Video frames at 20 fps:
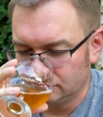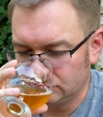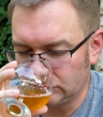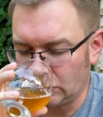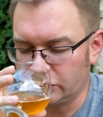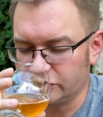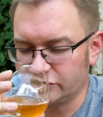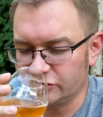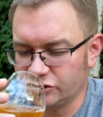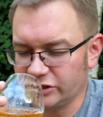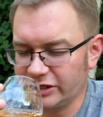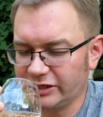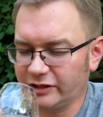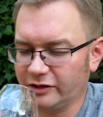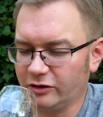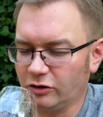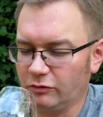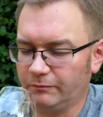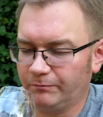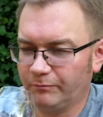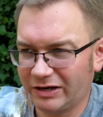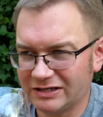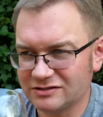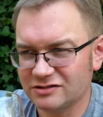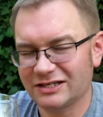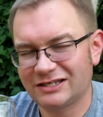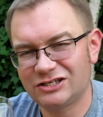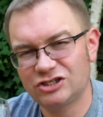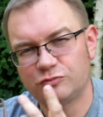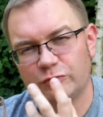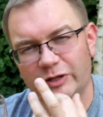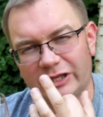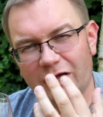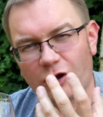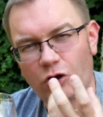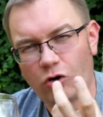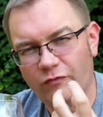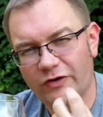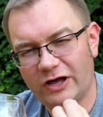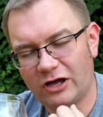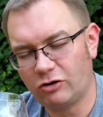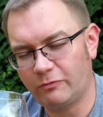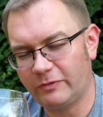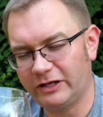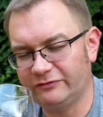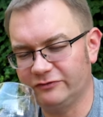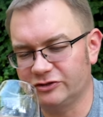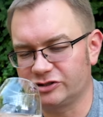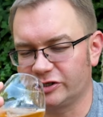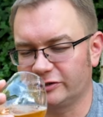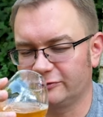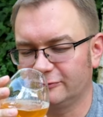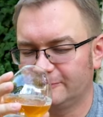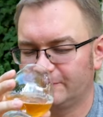No, coś takiego. Bardzo taki śmietankowy aromat wyszedł.